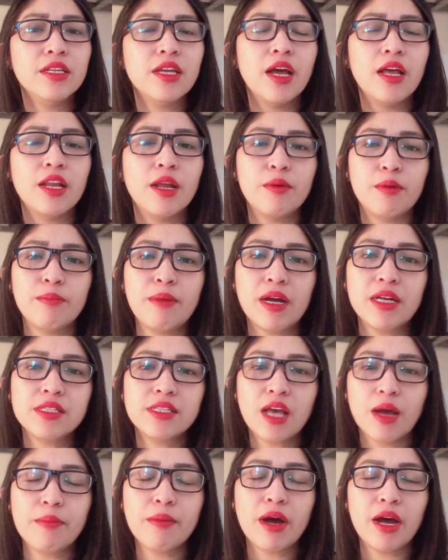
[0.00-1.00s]
nga na
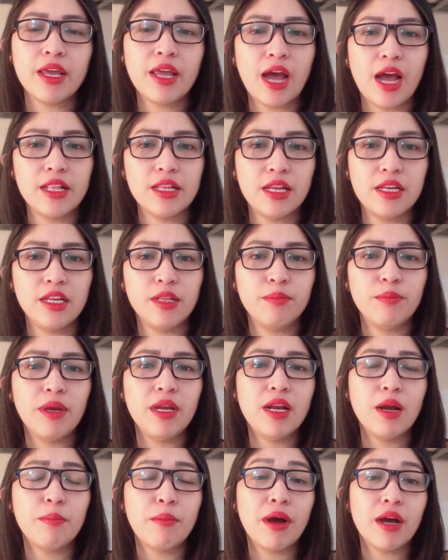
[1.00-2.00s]
makisama kay Annalyn
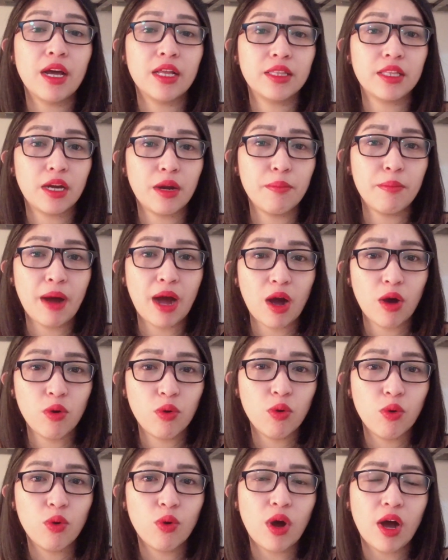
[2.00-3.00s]
bilang
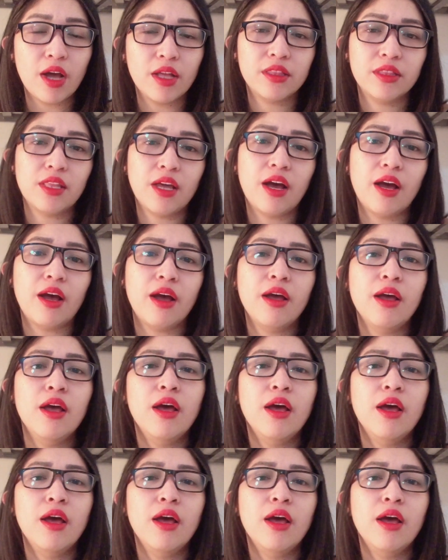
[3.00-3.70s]
magkatrabaho at uh,